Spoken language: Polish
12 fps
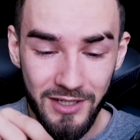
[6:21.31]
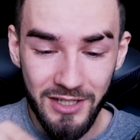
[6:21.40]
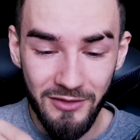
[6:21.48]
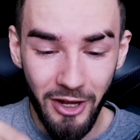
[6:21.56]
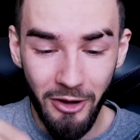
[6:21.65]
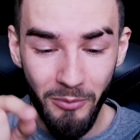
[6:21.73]

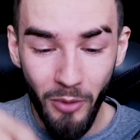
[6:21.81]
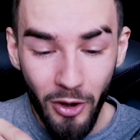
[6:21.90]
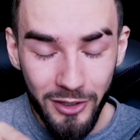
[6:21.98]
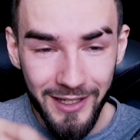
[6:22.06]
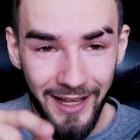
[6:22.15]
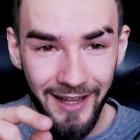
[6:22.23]
wykrzywiają
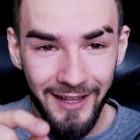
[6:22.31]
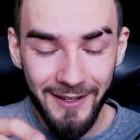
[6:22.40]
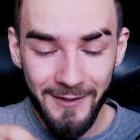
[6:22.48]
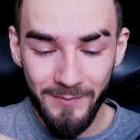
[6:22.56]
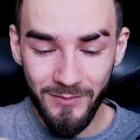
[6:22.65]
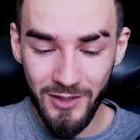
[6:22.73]
mordę
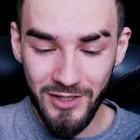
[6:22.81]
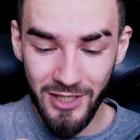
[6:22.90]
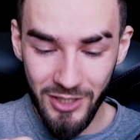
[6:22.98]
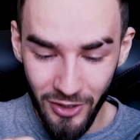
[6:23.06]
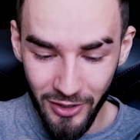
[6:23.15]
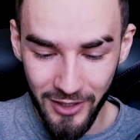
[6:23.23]
niż
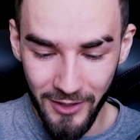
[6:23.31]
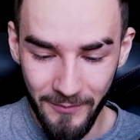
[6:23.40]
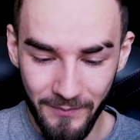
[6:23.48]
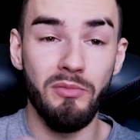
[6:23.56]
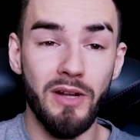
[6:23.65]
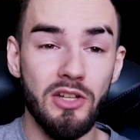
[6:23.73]
te
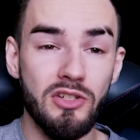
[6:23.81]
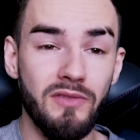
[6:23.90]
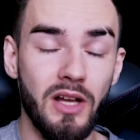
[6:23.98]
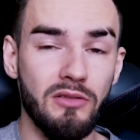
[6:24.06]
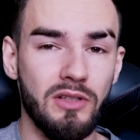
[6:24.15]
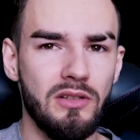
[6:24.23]
szoki.
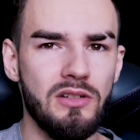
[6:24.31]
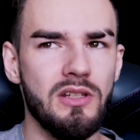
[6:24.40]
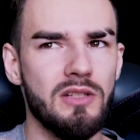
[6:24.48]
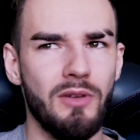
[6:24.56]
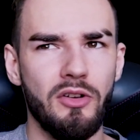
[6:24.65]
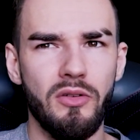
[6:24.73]
Pomarańczowe
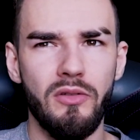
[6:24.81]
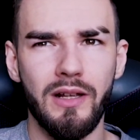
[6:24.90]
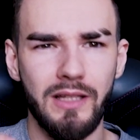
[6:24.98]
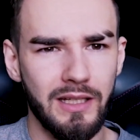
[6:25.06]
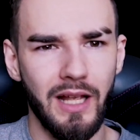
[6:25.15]
autentycznie smakują jak